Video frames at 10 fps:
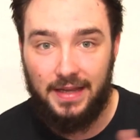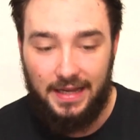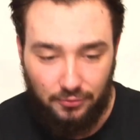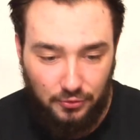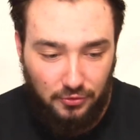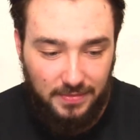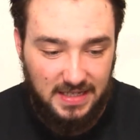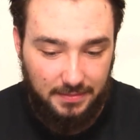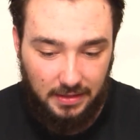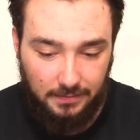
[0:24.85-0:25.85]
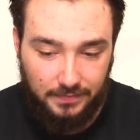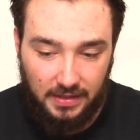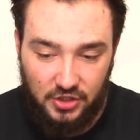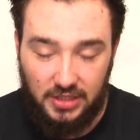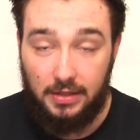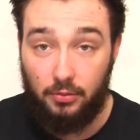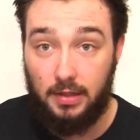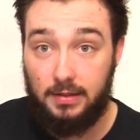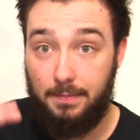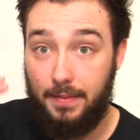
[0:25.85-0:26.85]
Et donc, du coup, mes amis, j'ai été
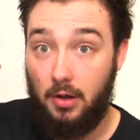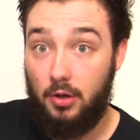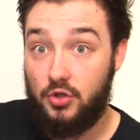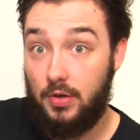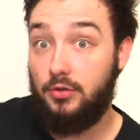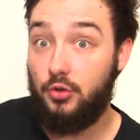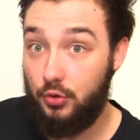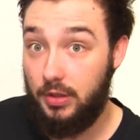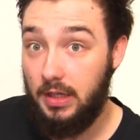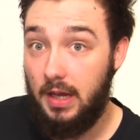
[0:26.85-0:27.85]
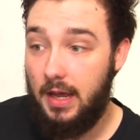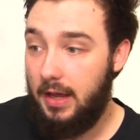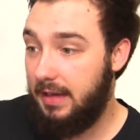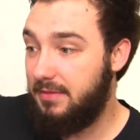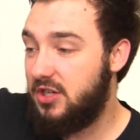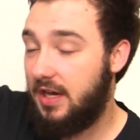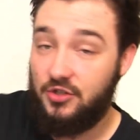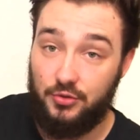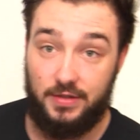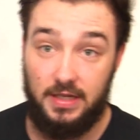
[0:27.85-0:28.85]
contacté par euh, johan de Gulli et
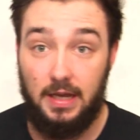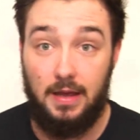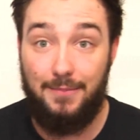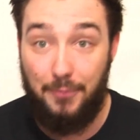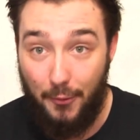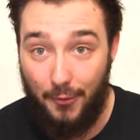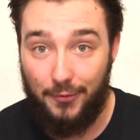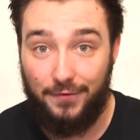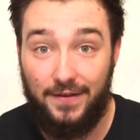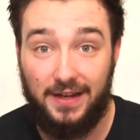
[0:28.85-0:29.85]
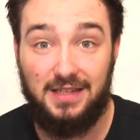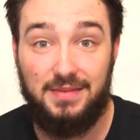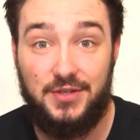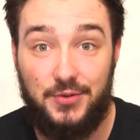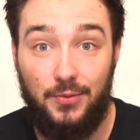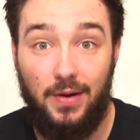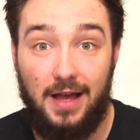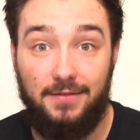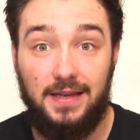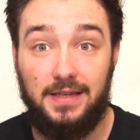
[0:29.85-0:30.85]
Mijirach aussi pour faire une émission
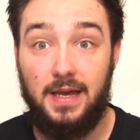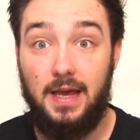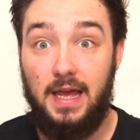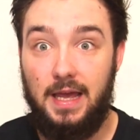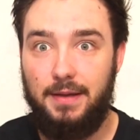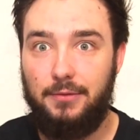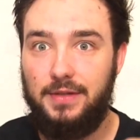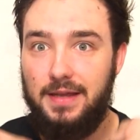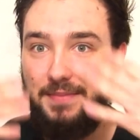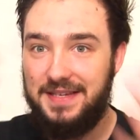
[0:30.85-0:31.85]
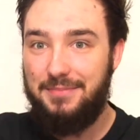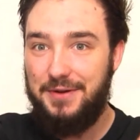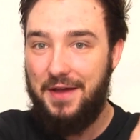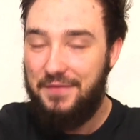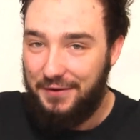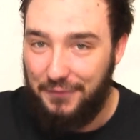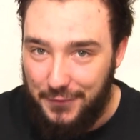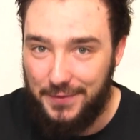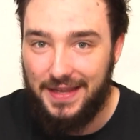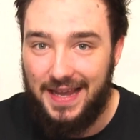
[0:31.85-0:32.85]
avec eh bien écoutez, mes abonnés avec
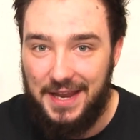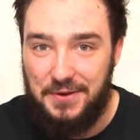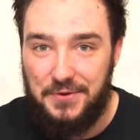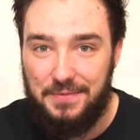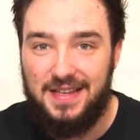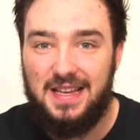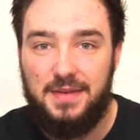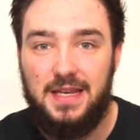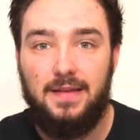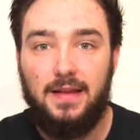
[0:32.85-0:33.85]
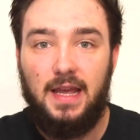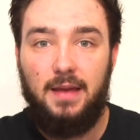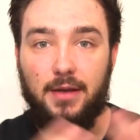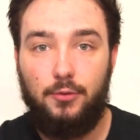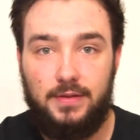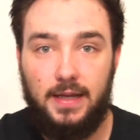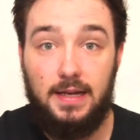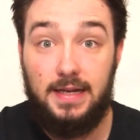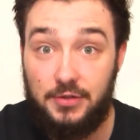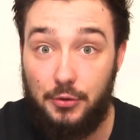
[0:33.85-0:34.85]
vous. Et du coup, mes amis, eh bien écoutez,
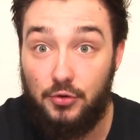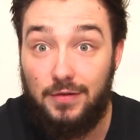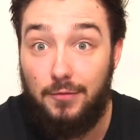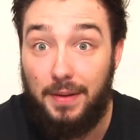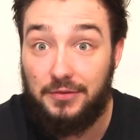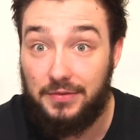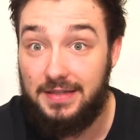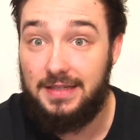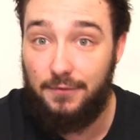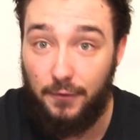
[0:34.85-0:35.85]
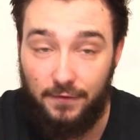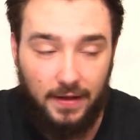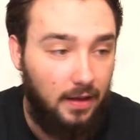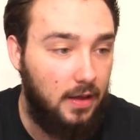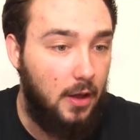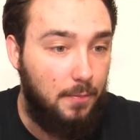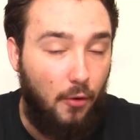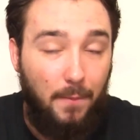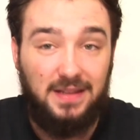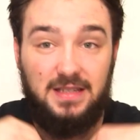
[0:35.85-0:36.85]
let's go, je vais vous présenter ce qu'il faut faire
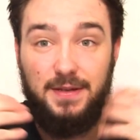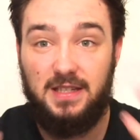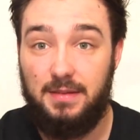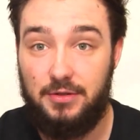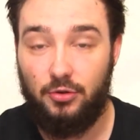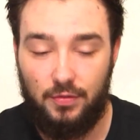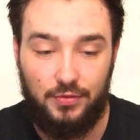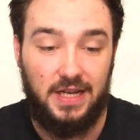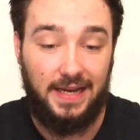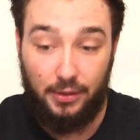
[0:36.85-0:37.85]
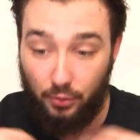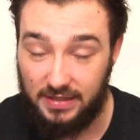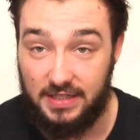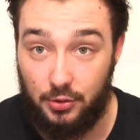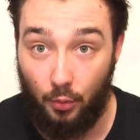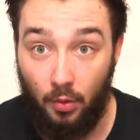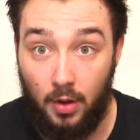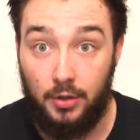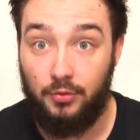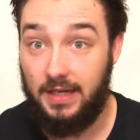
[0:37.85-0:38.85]
pour participer à cette émission. Je vais vous dire les conditions.
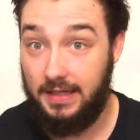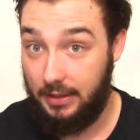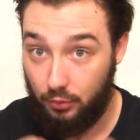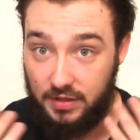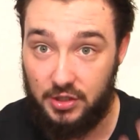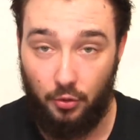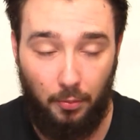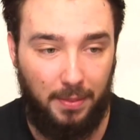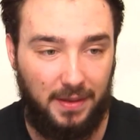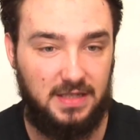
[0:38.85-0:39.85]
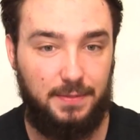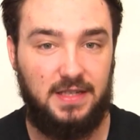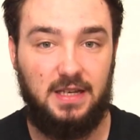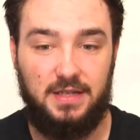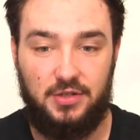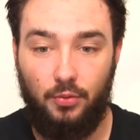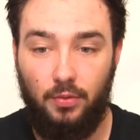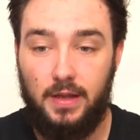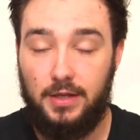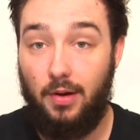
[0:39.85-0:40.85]
Donc il y a des conditions pour participer à cette émission.
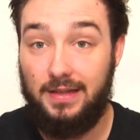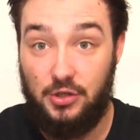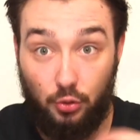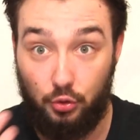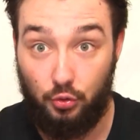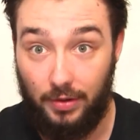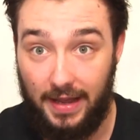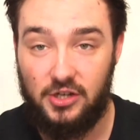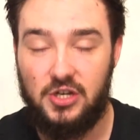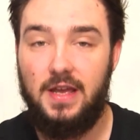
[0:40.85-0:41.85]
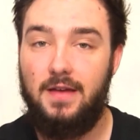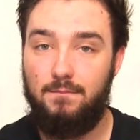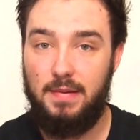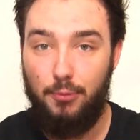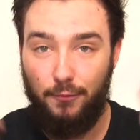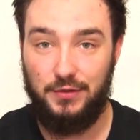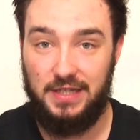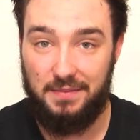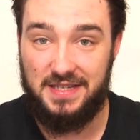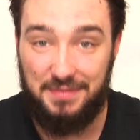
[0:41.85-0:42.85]
Il y aura des jours de tournage. Mais pour vous
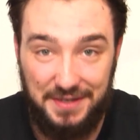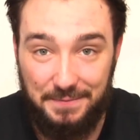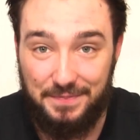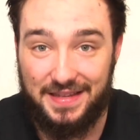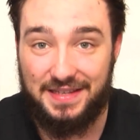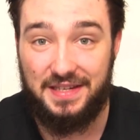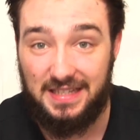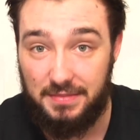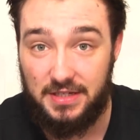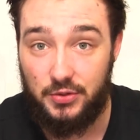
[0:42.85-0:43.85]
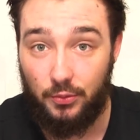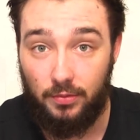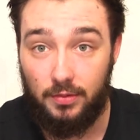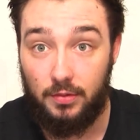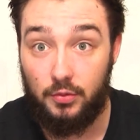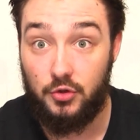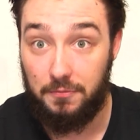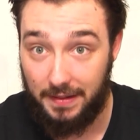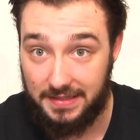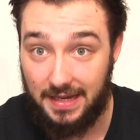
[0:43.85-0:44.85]
dire, mes amis, cette émission se
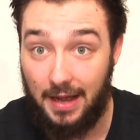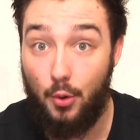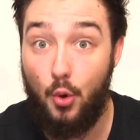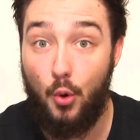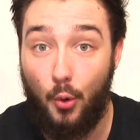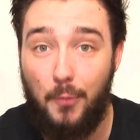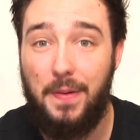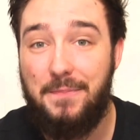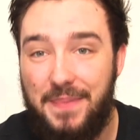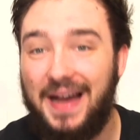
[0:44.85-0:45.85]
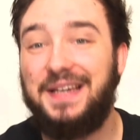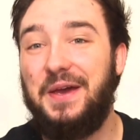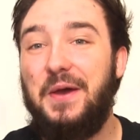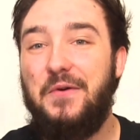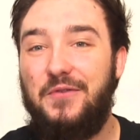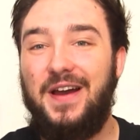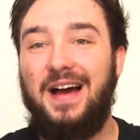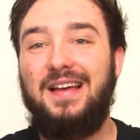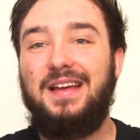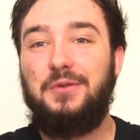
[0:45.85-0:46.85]
passe à Europa Park.
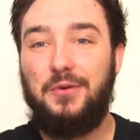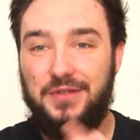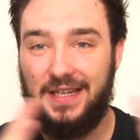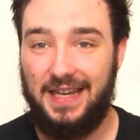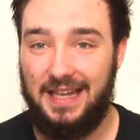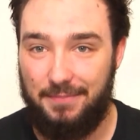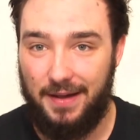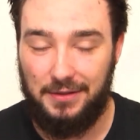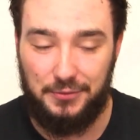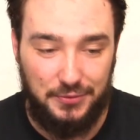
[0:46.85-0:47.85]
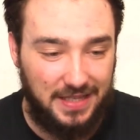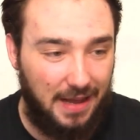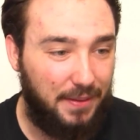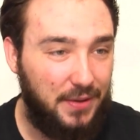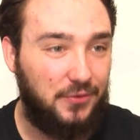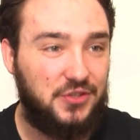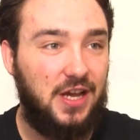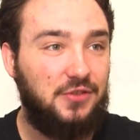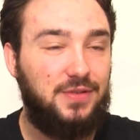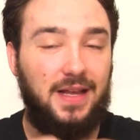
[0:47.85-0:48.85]
Voilà, donc vous inquiétez pas, tout sera pris en
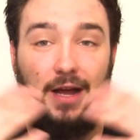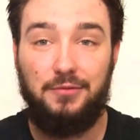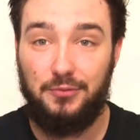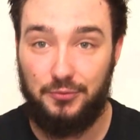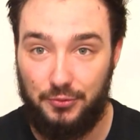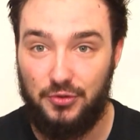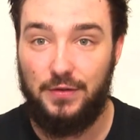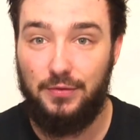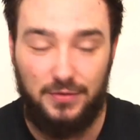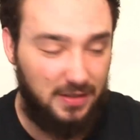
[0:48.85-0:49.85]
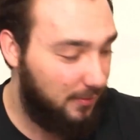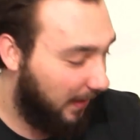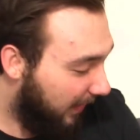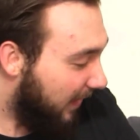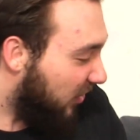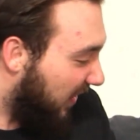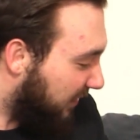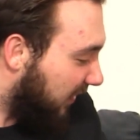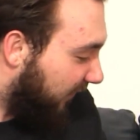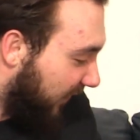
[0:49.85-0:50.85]
charge, tout sera gratuit. Donc du coup, je vais tout vous énumérer. J'ai des
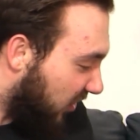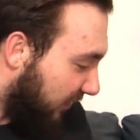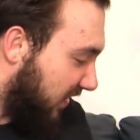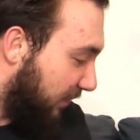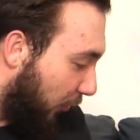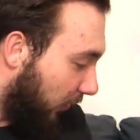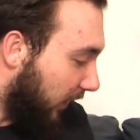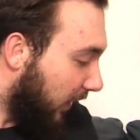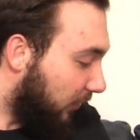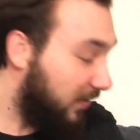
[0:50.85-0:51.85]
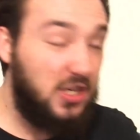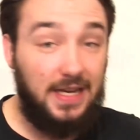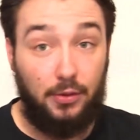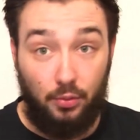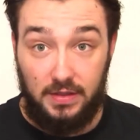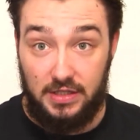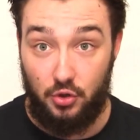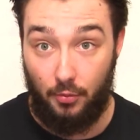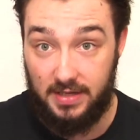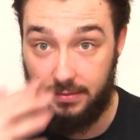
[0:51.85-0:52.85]
petites fiches un petit peu. déjà les
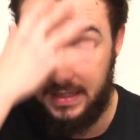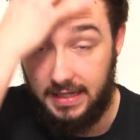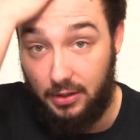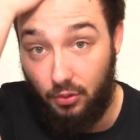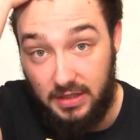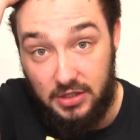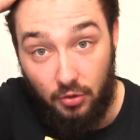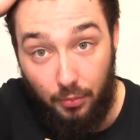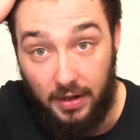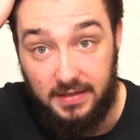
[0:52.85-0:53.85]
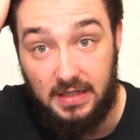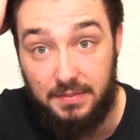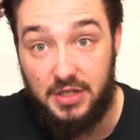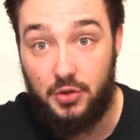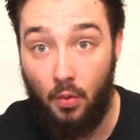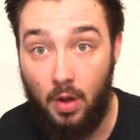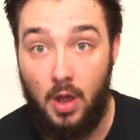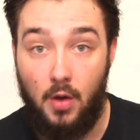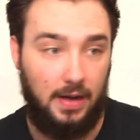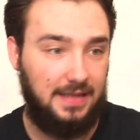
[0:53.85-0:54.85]
conditions, mes amis. Il y a des conditions pour aller à cette émission.
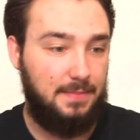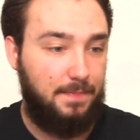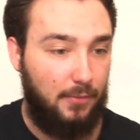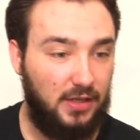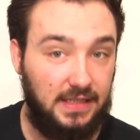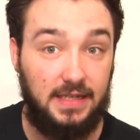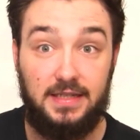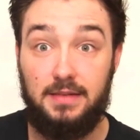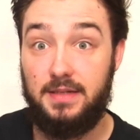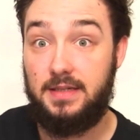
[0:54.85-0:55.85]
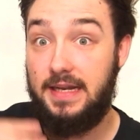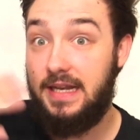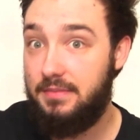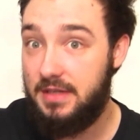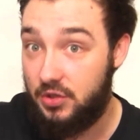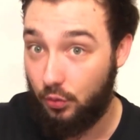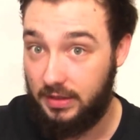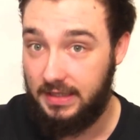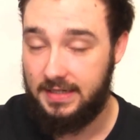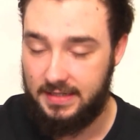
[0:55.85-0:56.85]
Voilà, c'est pas moi qui décide, mais c'est l'émission
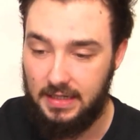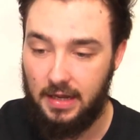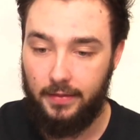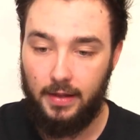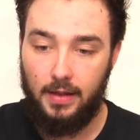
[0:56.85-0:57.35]
qui décide.